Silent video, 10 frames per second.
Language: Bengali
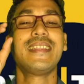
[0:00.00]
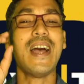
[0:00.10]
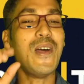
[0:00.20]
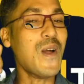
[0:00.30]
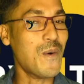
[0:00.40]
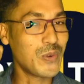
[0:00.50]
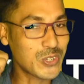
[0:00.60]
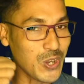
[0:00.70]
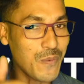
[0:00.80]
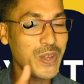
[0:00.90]
তাহলে
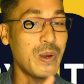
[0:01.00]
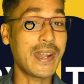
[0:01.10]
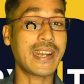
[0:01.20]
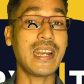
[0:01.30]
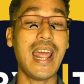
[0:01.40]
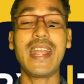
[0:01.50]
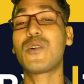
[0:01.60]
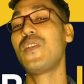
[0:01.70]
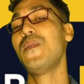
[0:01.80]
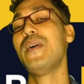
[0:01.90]
অবশ্যই ভিডিওটি একটি লাইক
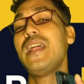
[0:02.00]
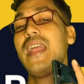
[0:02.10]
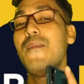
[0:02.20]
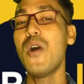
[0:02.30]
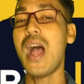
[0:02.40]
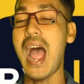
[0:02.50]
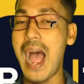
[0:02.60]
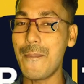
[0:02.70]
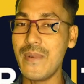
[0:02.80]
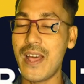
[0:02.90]
করে দেবেন এবং
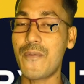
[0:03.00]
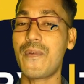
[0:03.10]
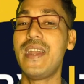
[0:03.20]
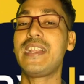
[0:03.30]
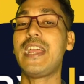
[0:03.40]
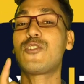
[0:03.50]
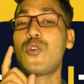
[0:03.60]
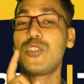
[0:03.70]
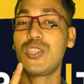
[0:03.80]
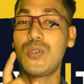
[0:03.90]
আপনার ফ্রেন্ডকে
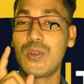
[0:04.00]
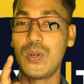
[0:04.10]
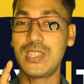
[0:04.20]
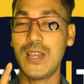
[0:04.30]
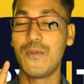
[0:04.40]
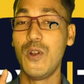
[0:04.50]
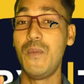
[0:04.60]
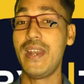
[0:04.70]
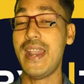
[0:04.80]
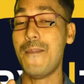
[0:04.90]
সচেতন করতে
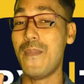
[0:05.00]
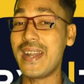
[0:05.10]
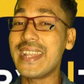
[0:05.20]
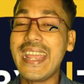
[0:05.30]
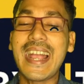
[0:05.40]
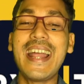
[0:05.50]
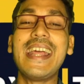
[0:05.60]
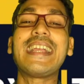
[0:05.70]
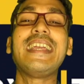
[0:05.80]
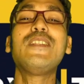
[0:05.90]
ভুলবেন না বাট
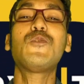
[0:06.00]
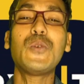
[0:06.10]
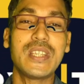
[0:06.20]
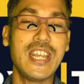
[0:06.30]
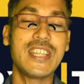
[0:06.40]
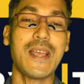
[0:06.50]
এখানে কিছু জিনিস